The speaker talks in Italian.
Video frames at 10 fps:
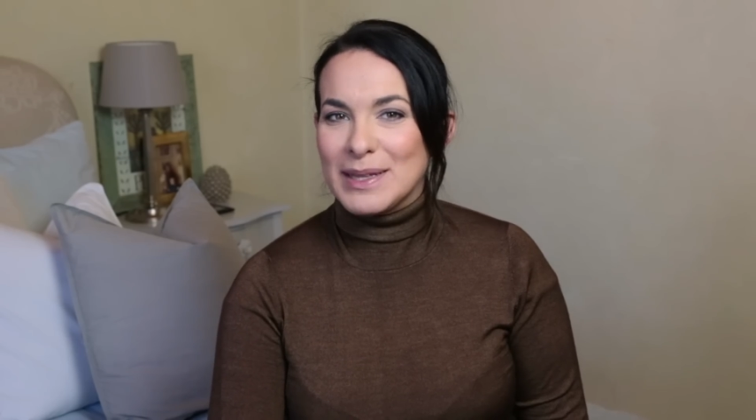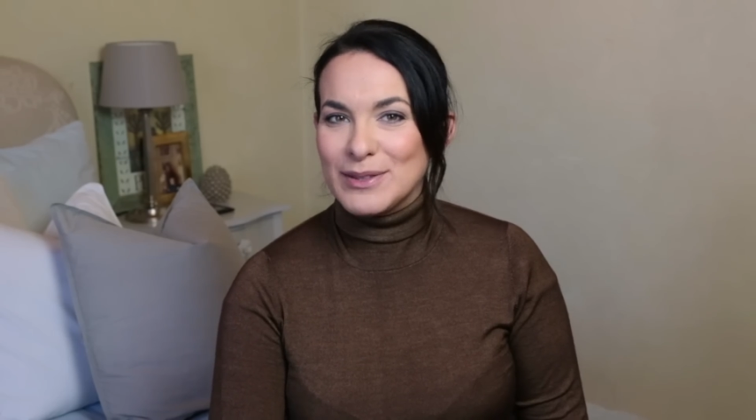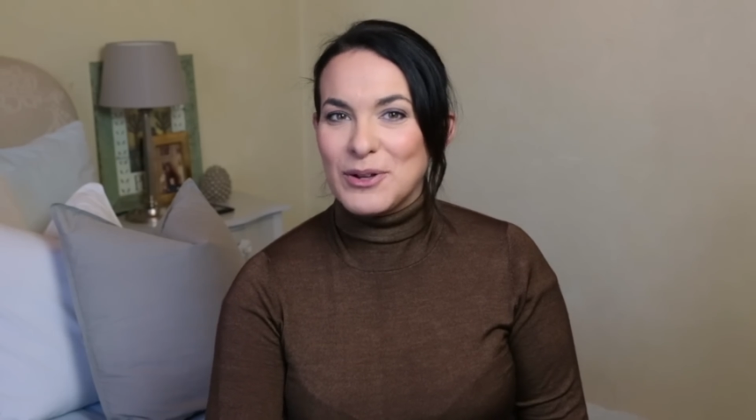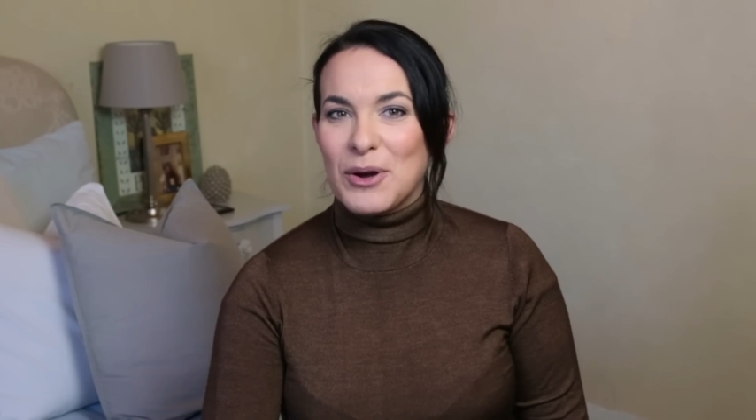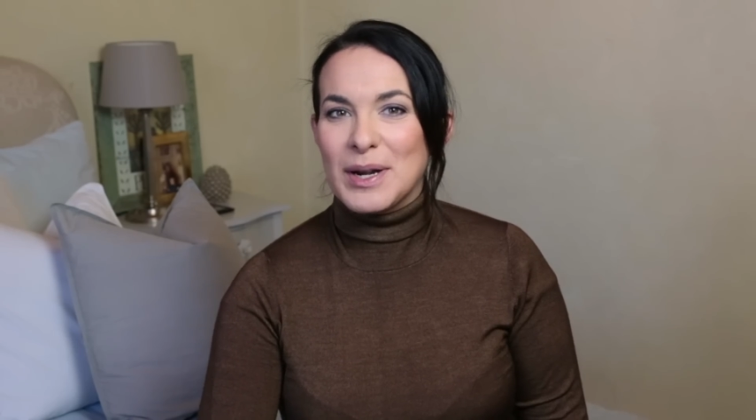
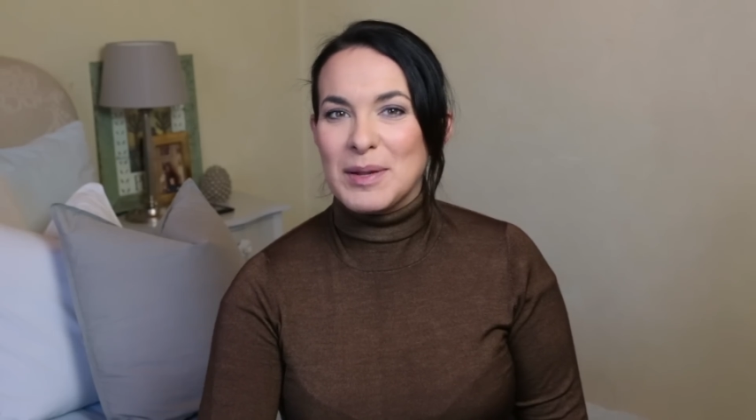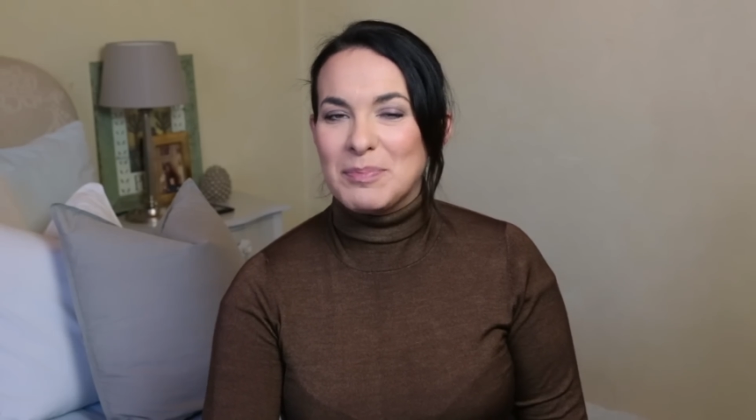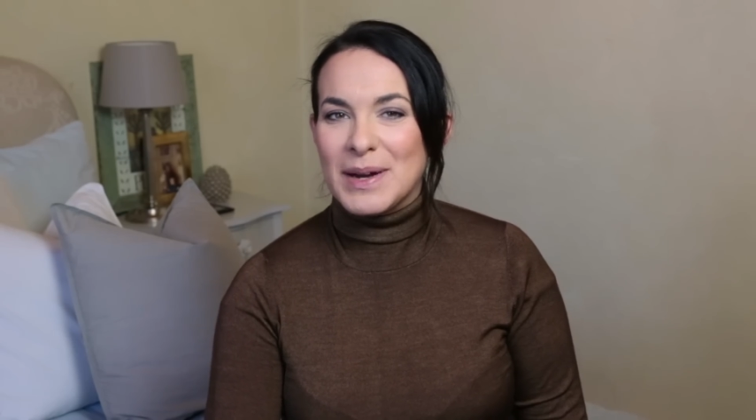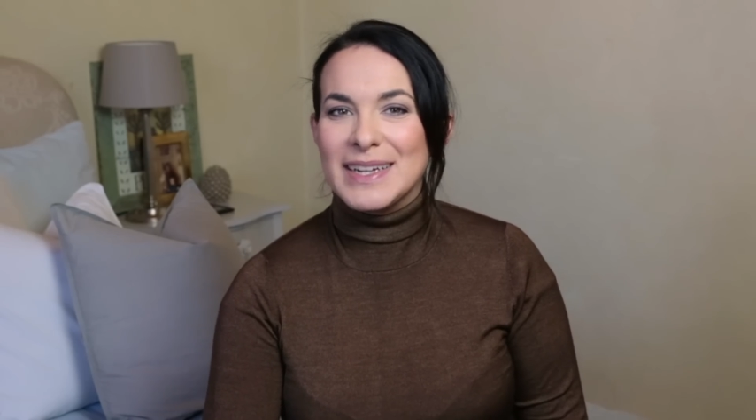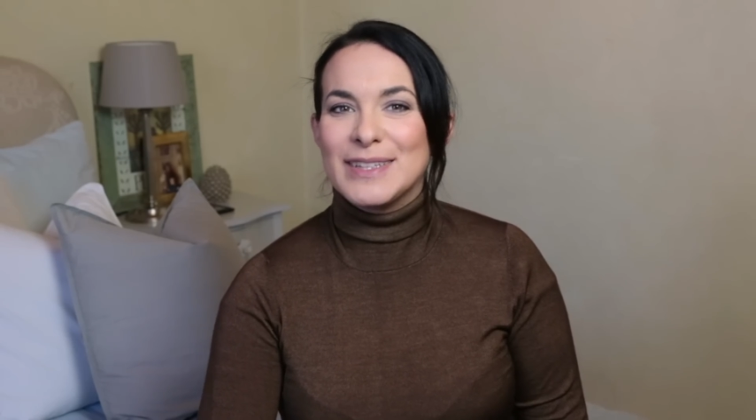pandori,
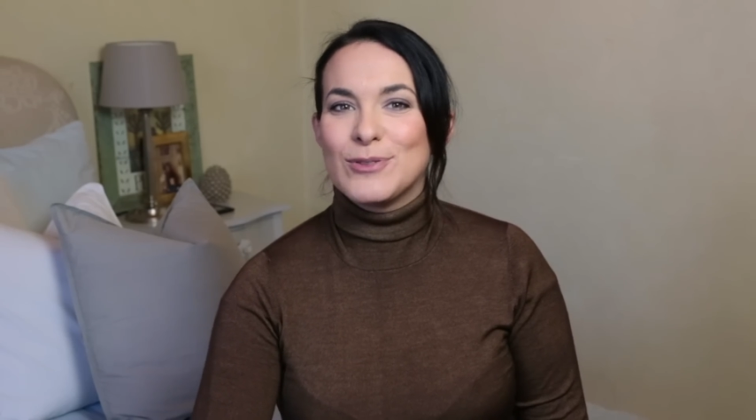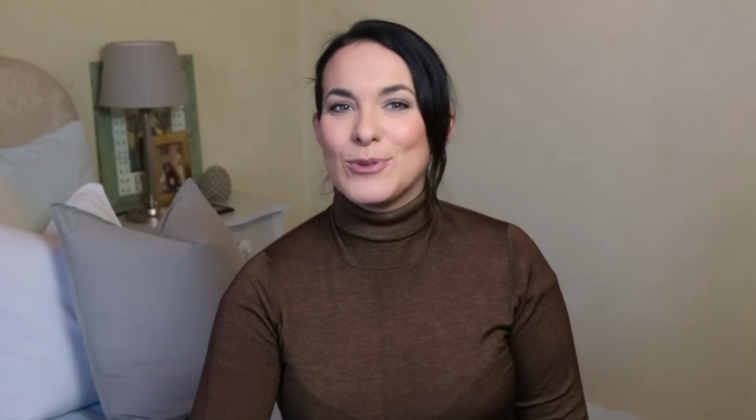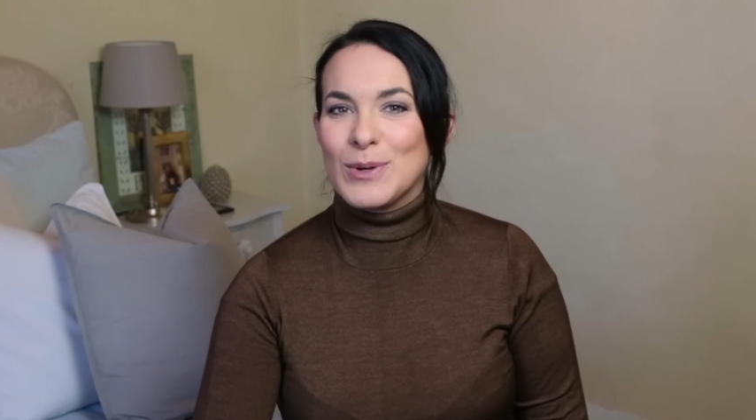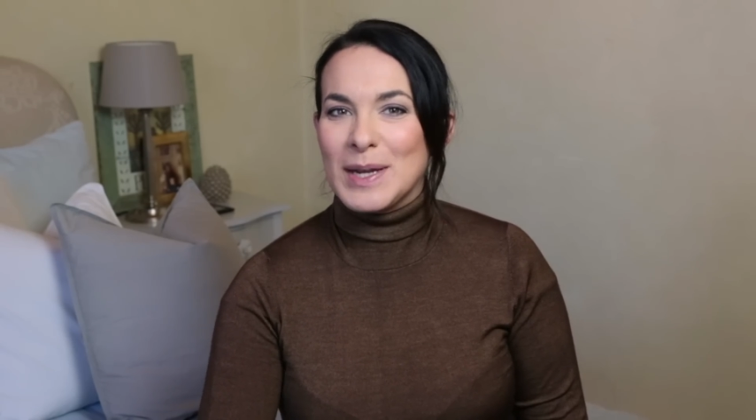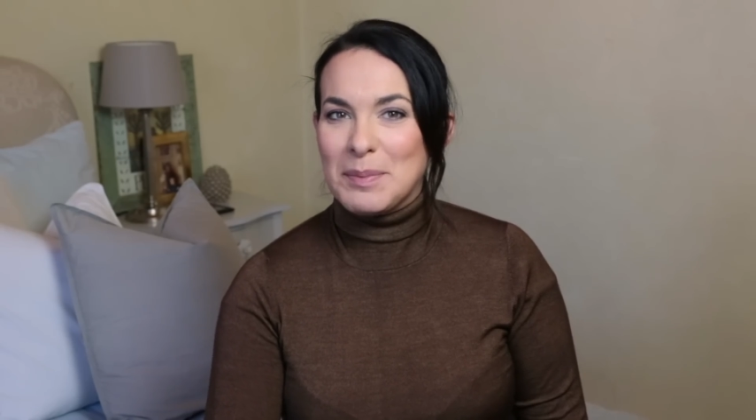
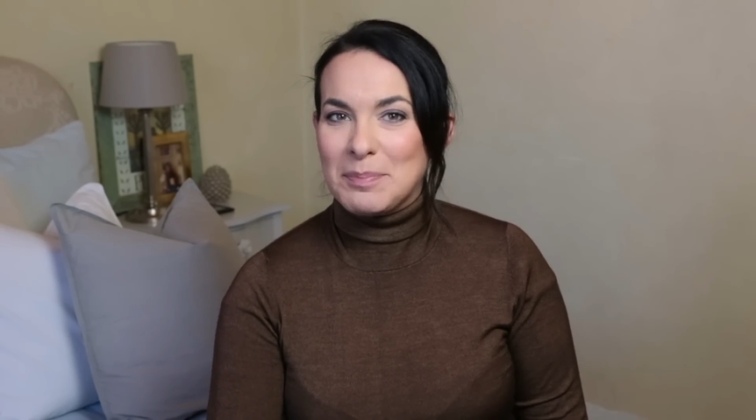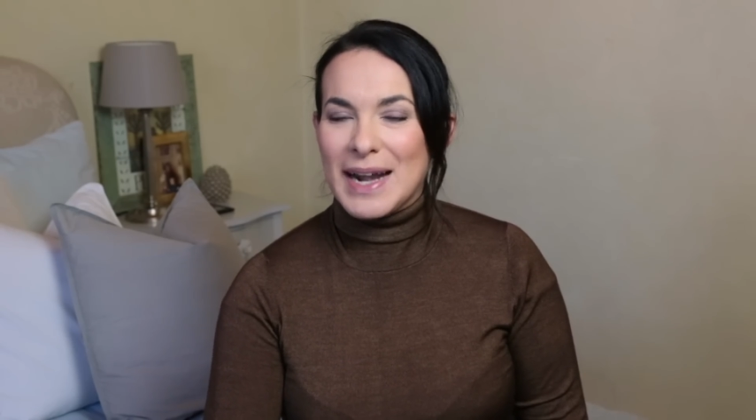panettoni,